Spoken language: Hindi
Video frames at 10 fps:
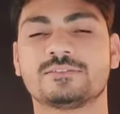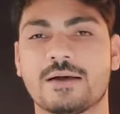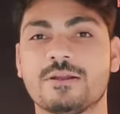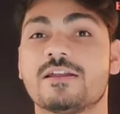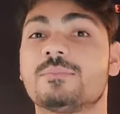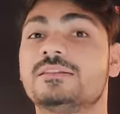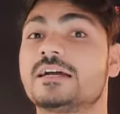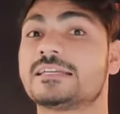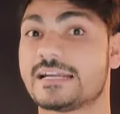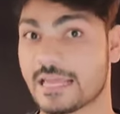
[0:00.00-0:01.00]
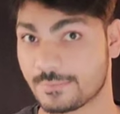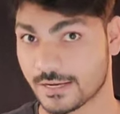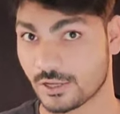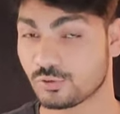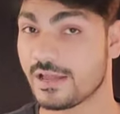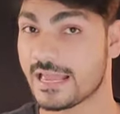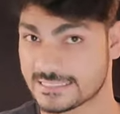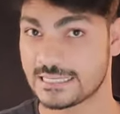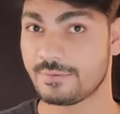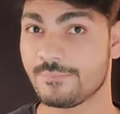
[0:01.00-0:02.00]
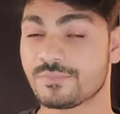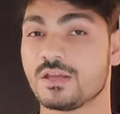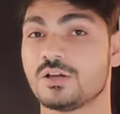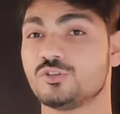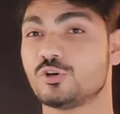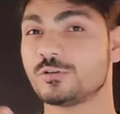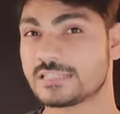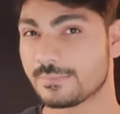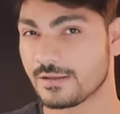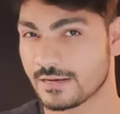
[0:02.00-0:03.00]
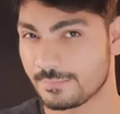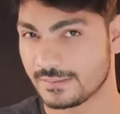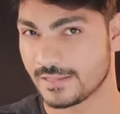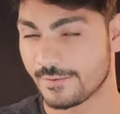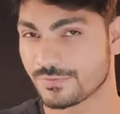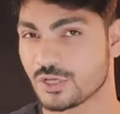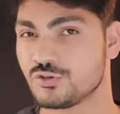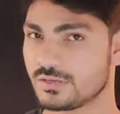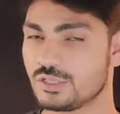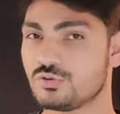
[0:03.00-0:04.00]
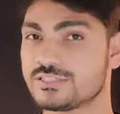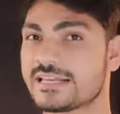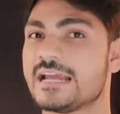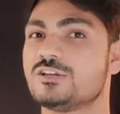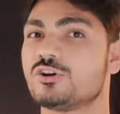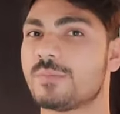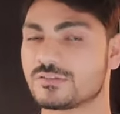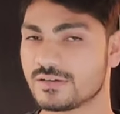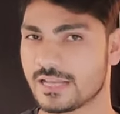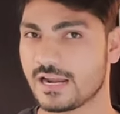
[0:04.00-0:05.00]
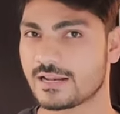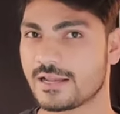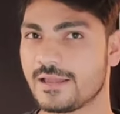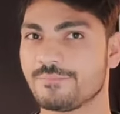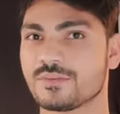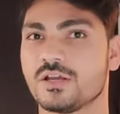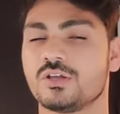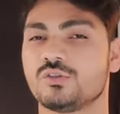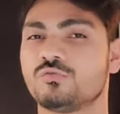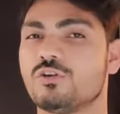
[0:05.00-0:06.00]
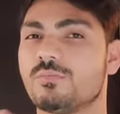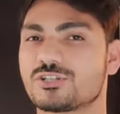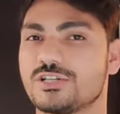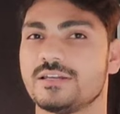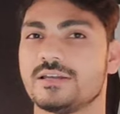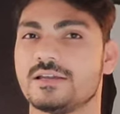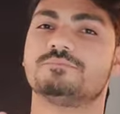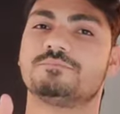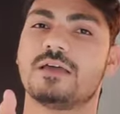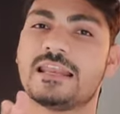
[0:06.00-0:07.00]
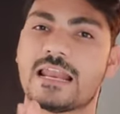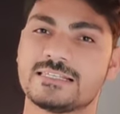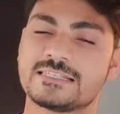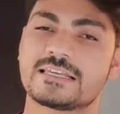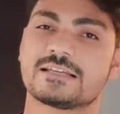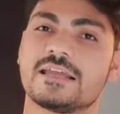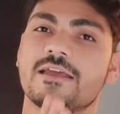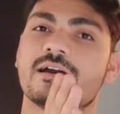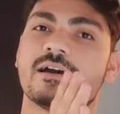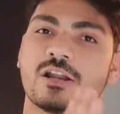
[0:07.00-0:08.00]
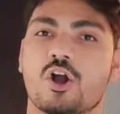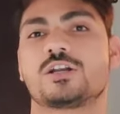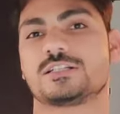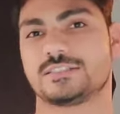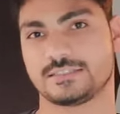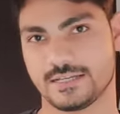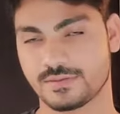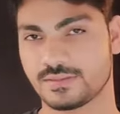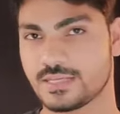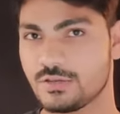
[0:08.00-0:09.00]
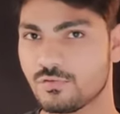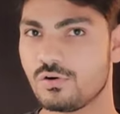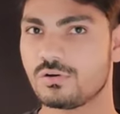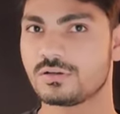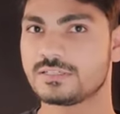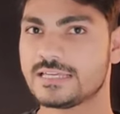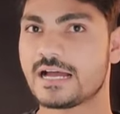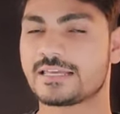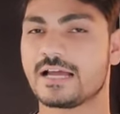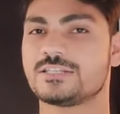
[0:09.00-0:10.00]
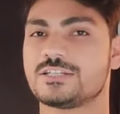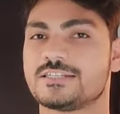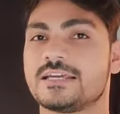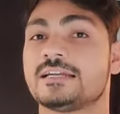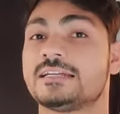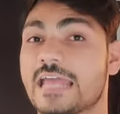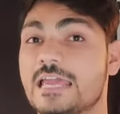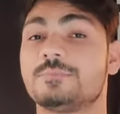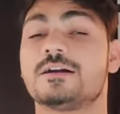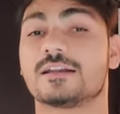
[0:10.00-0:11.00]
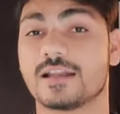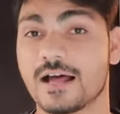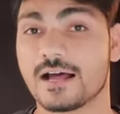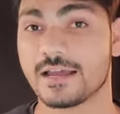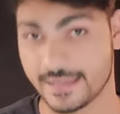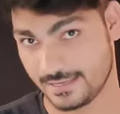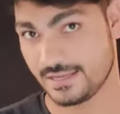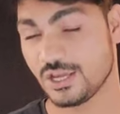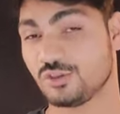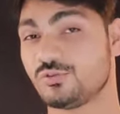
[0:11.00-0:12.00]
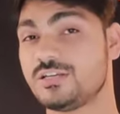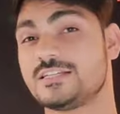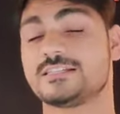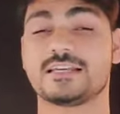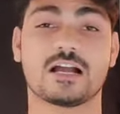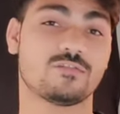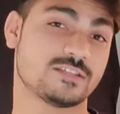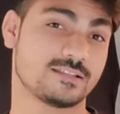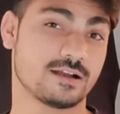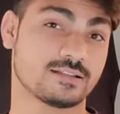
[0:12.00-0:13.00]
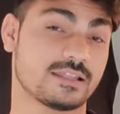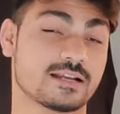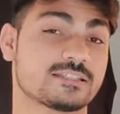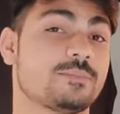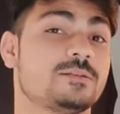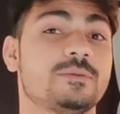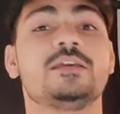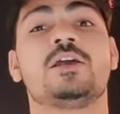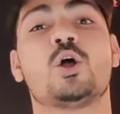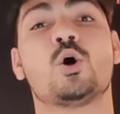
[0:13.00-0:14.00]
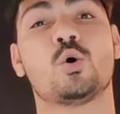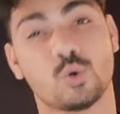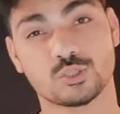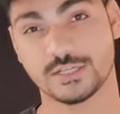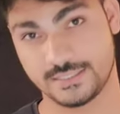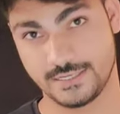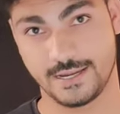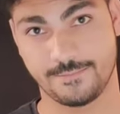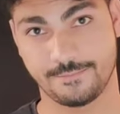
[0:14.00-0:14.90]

सामने वाला बंदा क्या टाइप कर रहा हो तो ऐसे में जो सामने वाला बंदा यूज़र आईडी और पासवर्ड डाल रहा है तो वो मशीन एनालिसिस करके रिकॉर्ड कर सकता है कि वो क्या क्या चीज़ें टाइप कर रहा है तो ये चीज़ें काफ़ी ज़्यादा खतरनाक साबित भी हो सकती है